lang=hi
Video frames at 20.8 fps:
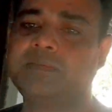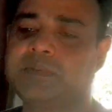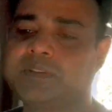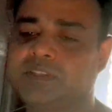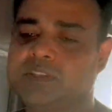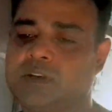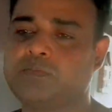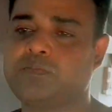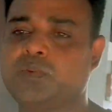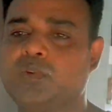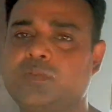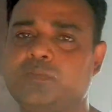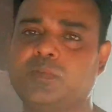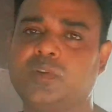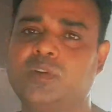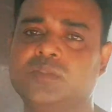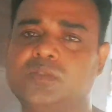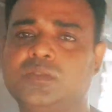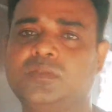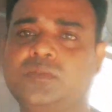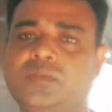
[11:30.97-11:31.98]
आपका सपोर्ट
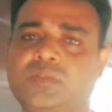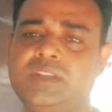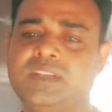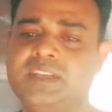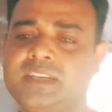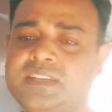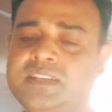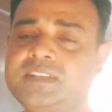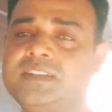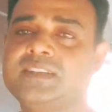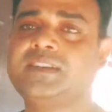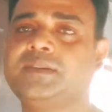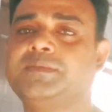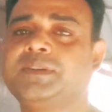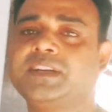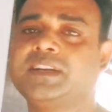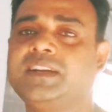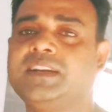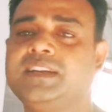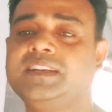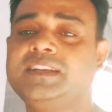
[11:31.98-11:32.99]
बहुत ज़रूरी है
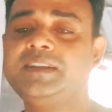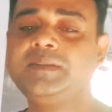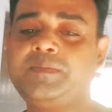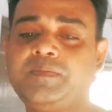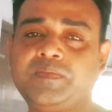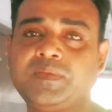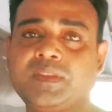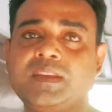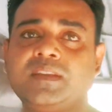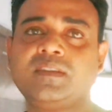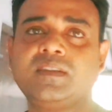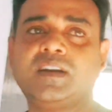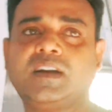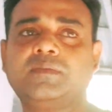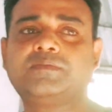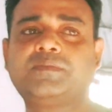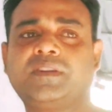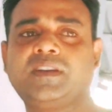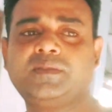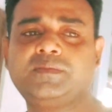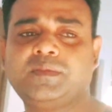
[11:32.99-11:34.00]
हमारे लिए
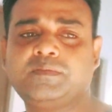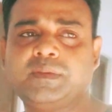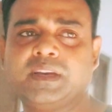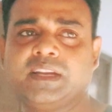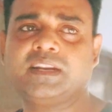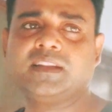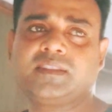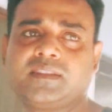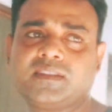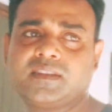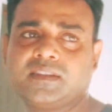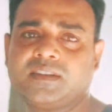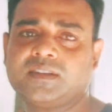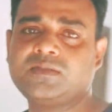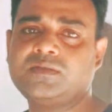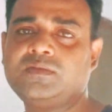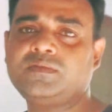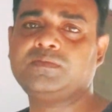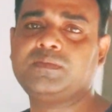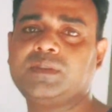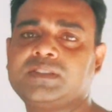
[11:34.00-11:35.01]
आपके लिए मैं मेहनत कर
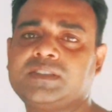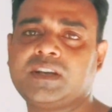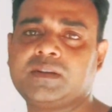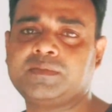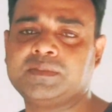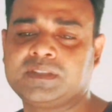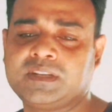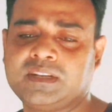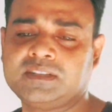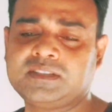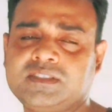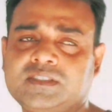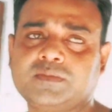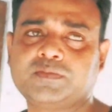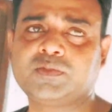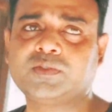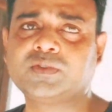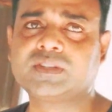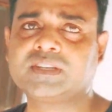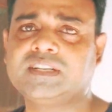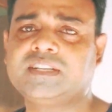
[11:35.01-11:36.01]
रहा हूँ बस आप इतना
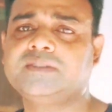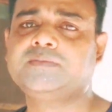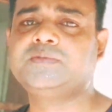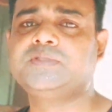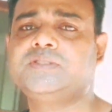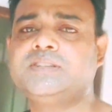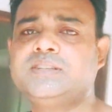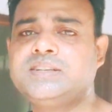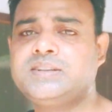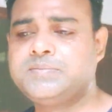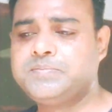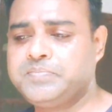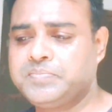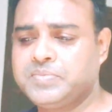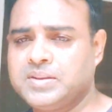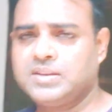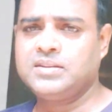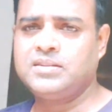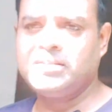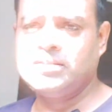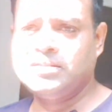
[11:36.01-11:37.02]
सा सपोर्ट करिए मुझे
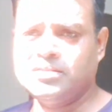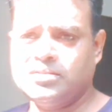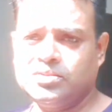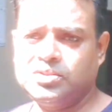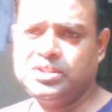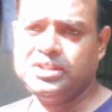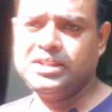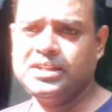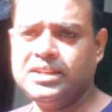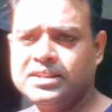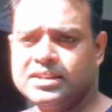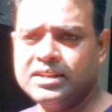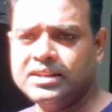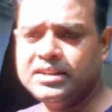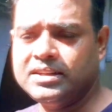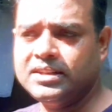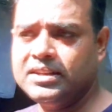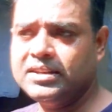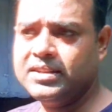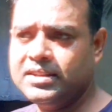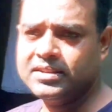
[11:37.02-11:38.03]
और शेयर
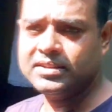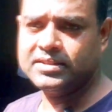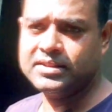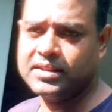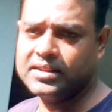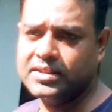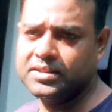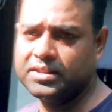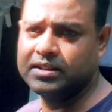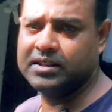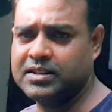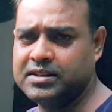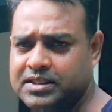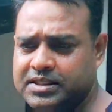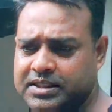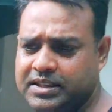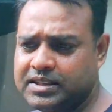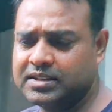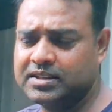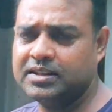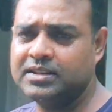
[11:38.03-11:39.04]
करिए ज़्यादा से ज़्यादा
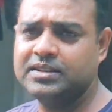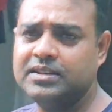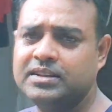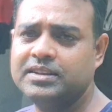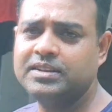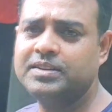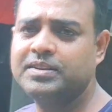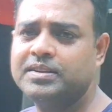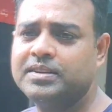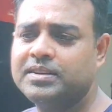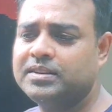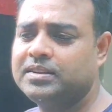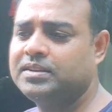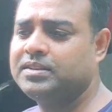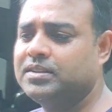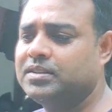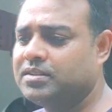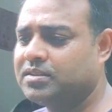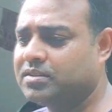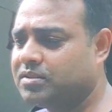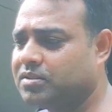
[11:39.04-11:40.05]
शेयर करिए
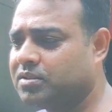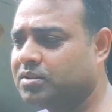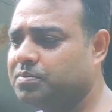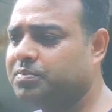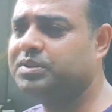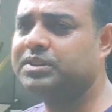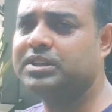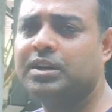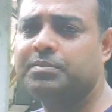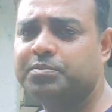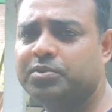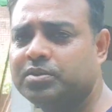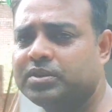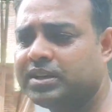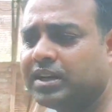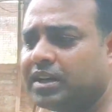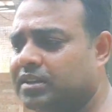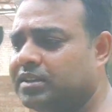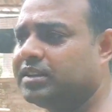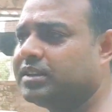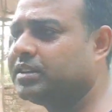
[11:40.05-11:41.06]
और भी आपको
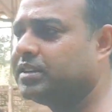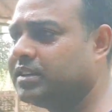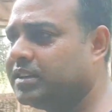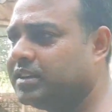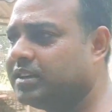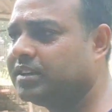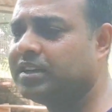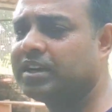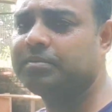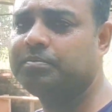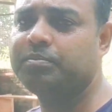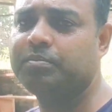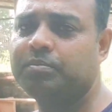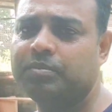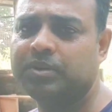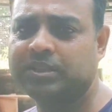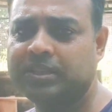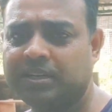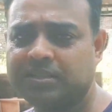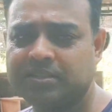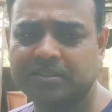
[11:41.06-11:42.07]
क्या देखना है आप
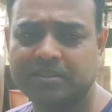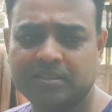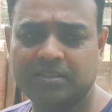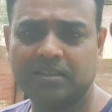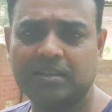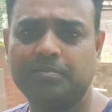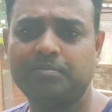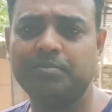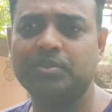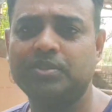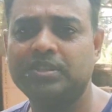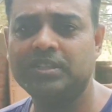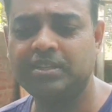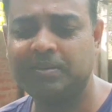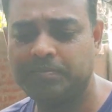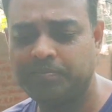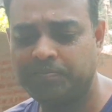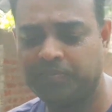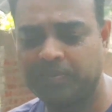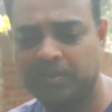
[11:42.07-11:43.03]
बता सकते हैं आप मुझे